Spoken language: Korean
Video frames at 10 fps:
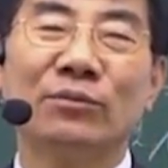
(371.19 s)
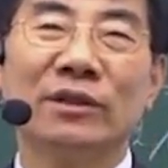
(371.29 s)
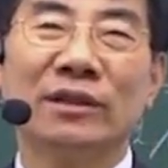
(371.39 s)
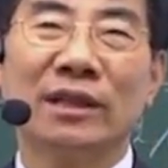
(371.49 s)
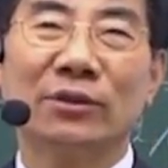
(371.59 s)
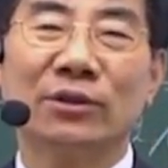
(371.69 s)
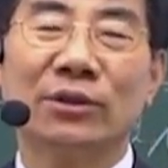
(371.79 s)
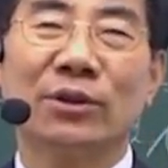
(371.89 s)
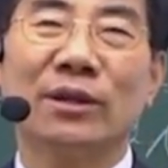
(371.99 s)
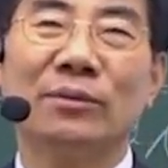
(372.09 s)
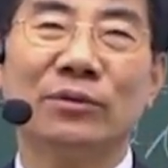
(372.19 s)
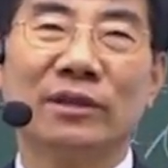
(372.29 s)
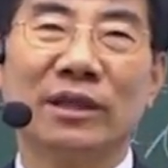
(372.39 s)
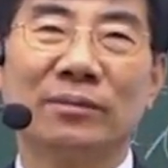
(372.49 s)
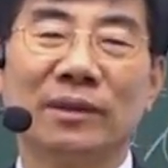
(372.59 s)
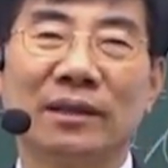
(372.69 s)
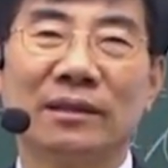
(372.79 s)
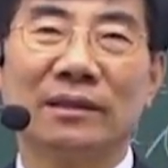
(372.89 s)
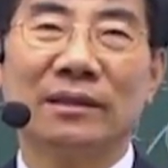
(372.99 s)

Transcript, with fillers: 문제 차이고 떨어져도 한 문제 차이입니다.